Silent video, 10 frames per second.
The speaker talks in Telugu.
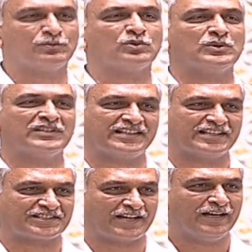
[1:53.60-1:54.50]
గుర్తున్నది
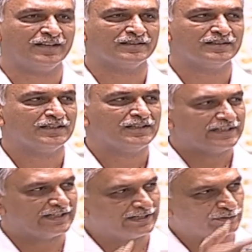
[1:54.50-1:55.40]
అధ్యక్ష
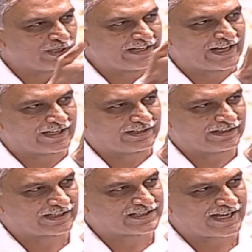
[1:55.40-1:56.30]
ఉన్నారు ఇవాళ
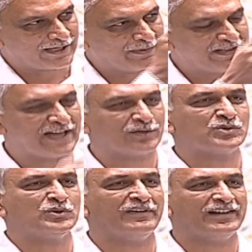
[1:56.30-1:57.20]
ఇక్కడ చాలా మంది ఆ
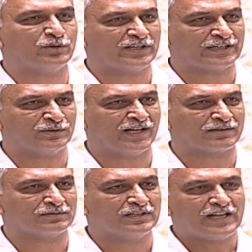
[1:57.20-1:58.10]
రోజు ఉన్న వాళ్ళు కూడా ఇక్కడ ఉన్నారు